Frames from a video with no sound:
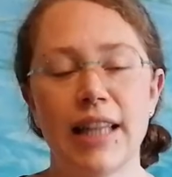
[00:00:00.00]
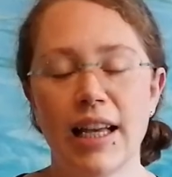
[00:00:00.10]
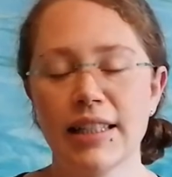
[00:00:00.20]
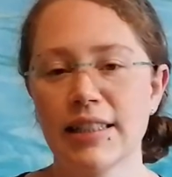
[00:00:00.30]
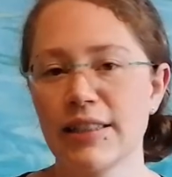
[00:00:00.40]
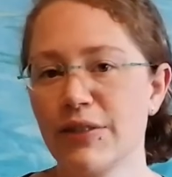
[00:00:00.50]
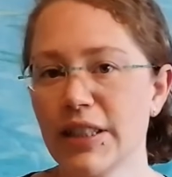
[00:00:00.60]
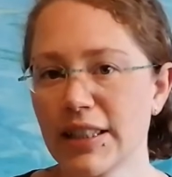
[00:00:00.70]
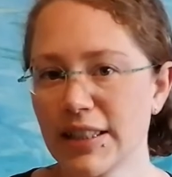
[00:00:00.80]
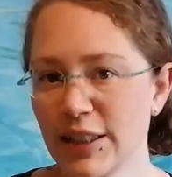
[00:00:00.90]
Das
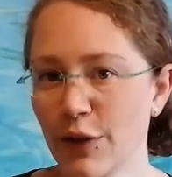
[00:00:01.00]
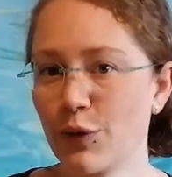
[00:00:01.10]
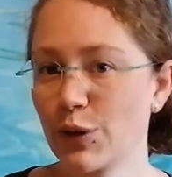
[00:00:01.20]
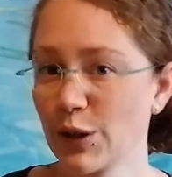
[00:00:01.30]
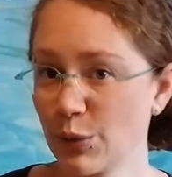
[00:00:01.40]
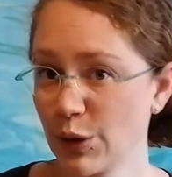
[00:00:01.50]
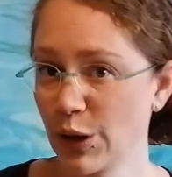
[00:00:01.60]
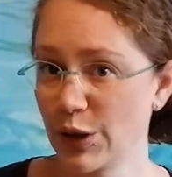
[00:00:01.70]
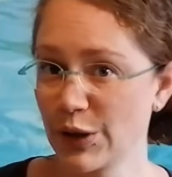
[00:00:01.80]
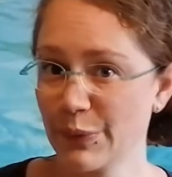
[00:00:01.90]
wirkt sich auf unsere
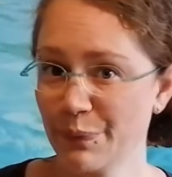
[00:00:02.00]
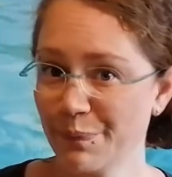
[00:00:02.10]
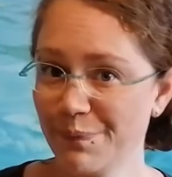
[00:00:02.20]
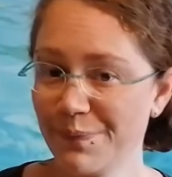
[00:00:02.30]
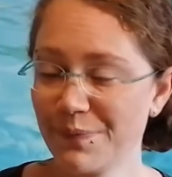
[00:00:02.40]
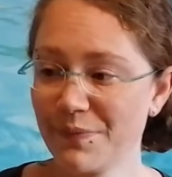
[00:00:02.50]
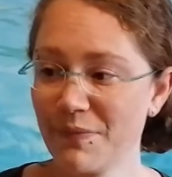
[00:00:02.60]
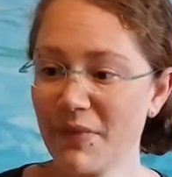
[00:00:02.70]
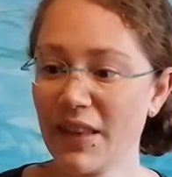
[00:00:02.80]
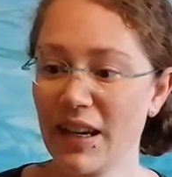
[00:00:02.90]
Hunde aus.
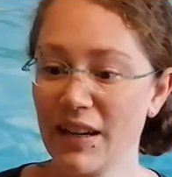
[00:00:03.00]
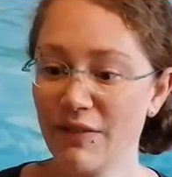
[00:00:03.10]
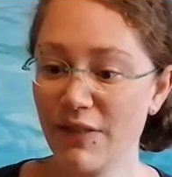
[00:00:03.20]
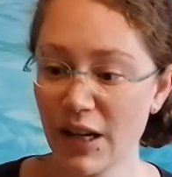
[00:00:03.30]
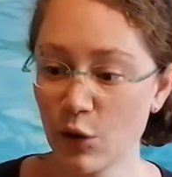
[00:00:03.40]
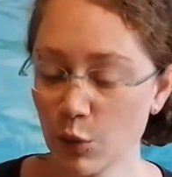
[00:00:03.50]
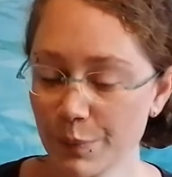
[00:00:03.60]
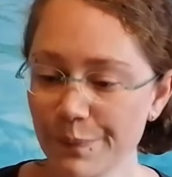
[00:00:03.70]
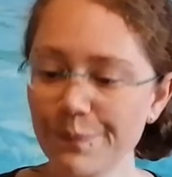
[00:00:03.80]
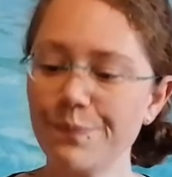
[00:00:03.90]

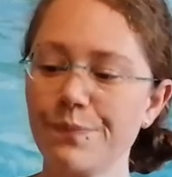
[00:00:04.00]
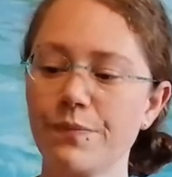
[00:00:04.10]
Warum?